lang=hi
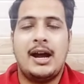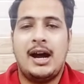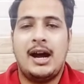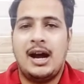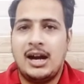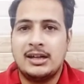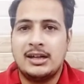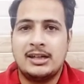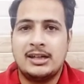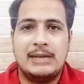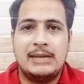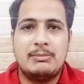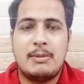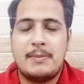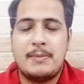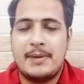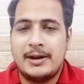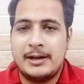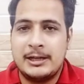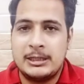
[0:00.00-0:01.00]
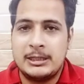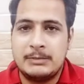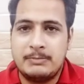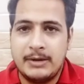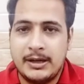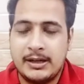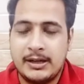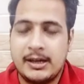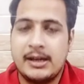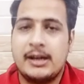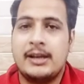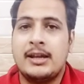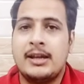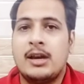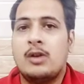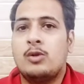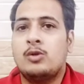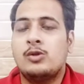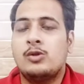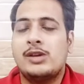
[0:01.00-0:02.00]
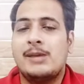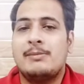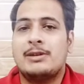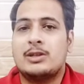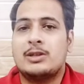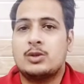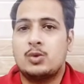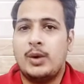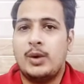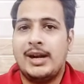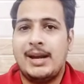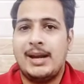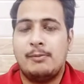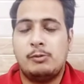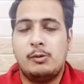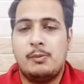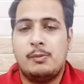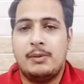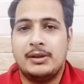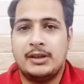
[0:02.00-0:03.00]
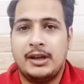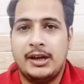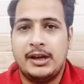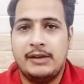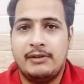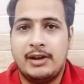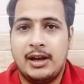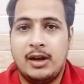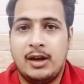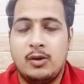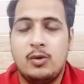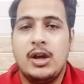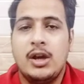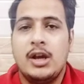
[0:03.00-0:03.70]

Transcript: आठ टीमें पार्टिसिपेट कर रही है उनकी मैं स्क्वाड आपको बताने वाला हूँ